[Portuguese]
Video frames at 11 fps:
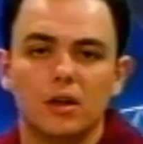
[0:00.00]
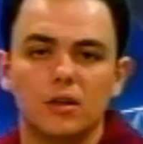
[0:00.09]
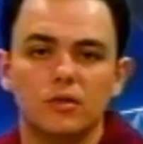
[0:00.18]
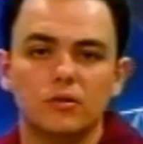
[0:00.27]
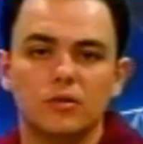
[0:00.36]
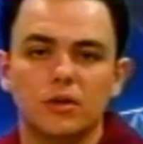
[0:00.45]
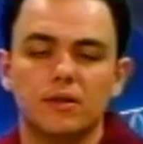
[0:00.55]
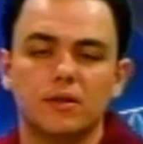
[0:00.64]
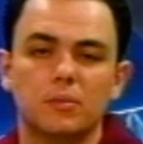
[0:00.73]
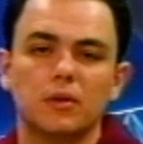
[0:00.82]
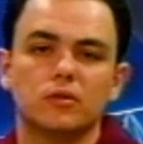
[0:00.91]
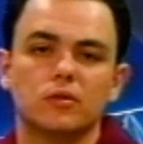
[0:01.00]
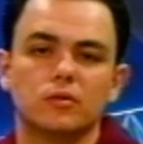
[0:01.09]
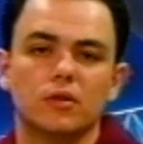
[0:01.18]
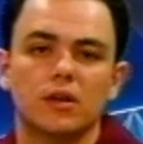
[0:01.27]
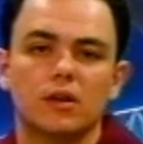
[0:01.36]
e o Inter empatou
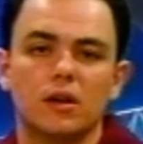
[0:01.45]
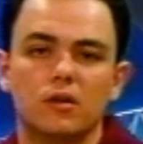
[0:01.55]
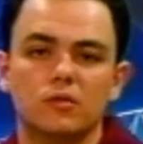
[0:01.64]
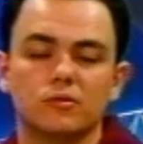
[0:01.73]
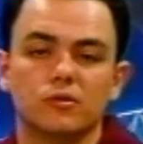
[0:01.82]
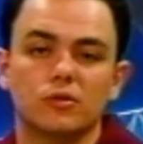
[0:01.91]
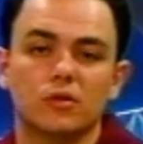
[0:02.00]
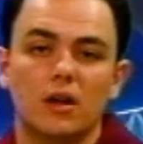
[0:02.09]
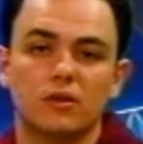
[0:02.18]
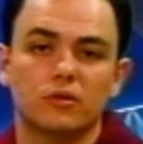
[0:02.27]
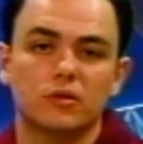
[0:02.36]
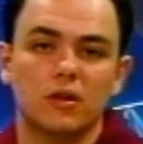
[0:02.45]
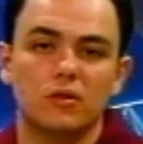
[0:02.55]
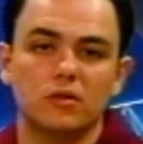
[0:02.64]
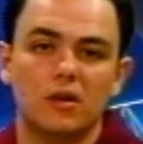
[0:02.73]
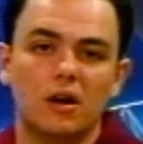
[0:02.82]
no Grenal, um dos clássicos da
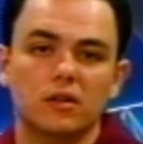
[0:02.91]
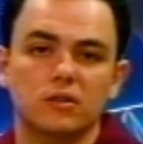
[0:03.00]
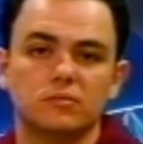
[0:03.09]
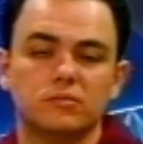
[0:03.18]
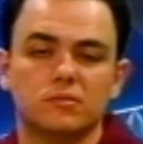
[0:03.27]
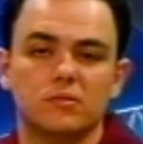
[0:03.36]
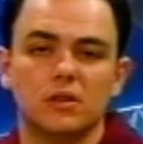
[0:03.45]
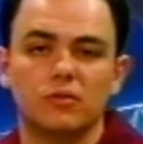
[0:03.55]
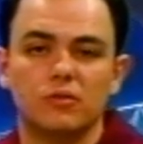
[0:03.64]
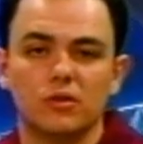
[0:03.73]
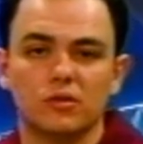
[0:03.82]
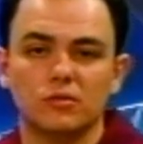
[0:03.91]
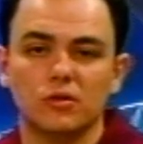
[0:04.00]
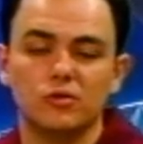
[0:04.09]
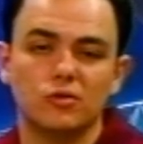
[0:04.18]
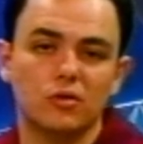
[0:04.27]
rodada, que foram
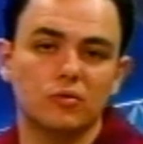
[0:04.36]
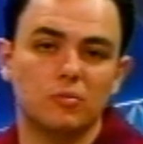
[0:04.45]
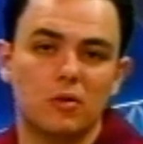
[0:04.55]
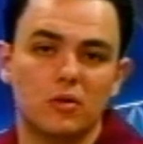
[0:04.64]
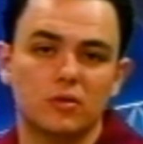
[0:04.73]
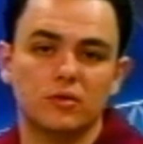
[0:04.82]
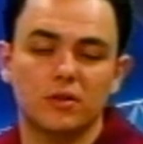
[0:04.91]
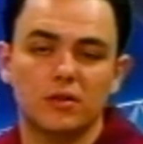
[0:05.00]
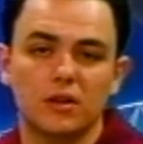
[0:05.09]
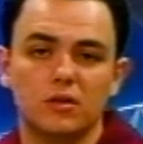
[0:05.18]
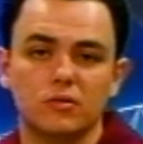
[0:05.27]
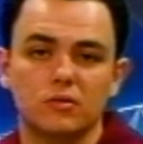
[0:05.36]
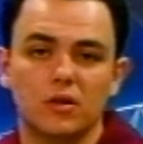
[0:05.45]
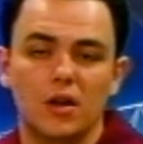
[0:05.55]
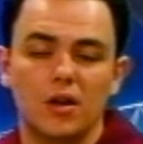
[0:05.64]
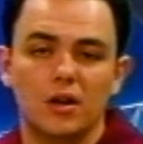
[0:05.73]
dois jogos mornos, até que o,
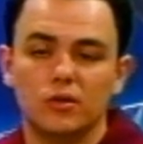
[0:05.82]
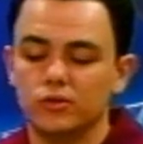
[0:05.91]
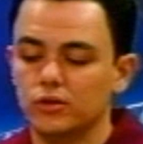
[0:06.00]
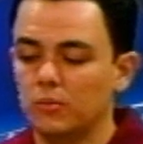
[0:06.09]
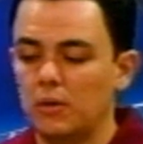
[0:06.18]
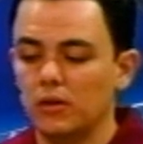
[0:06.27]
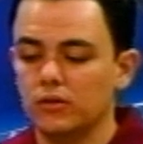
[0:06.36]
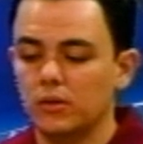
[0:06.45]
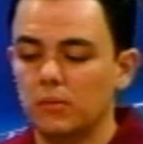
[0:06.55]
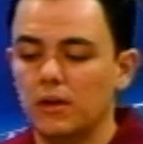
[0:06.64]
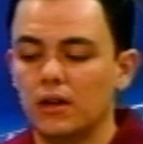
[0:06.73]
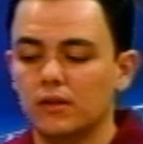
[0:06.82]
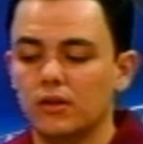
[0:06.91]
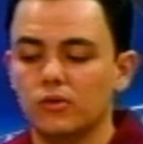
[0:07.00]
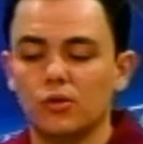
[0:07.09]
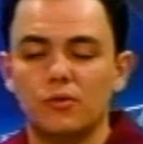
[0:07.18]
o São Paulo também
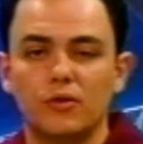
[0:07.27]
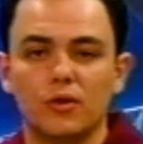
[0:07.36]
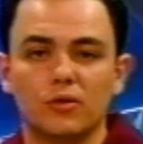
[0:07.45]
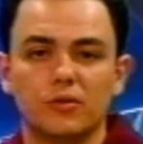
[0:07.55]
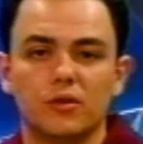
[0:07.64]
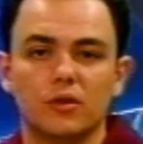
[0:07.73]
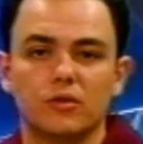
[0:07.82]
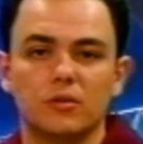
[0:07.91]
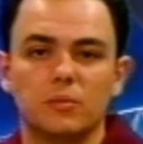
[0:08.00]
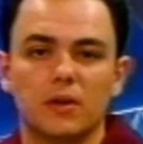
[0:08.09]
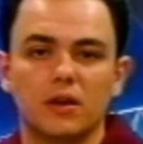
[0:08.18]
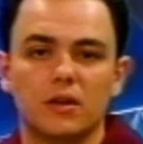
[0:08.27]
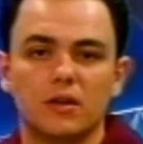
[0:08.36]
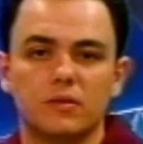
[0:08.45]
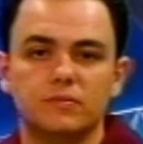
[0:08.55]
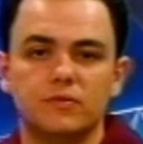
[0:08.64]
até sofreu no finalzinho
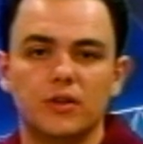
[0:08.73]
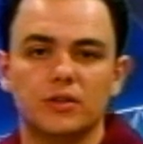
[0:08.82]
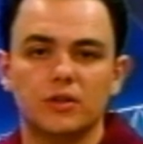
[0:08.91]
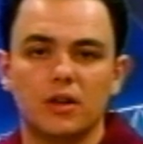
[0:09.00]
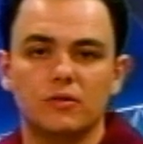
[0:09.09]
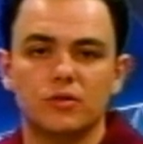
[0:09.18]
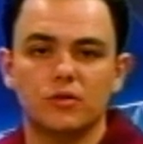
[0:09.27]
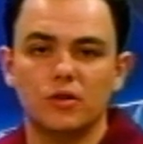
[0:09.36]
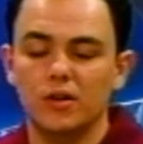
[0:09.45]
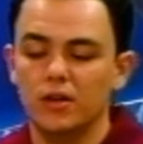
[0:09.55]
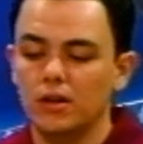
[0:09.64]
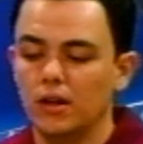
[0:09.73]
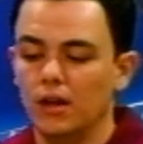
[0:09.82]
para fechar a vitória.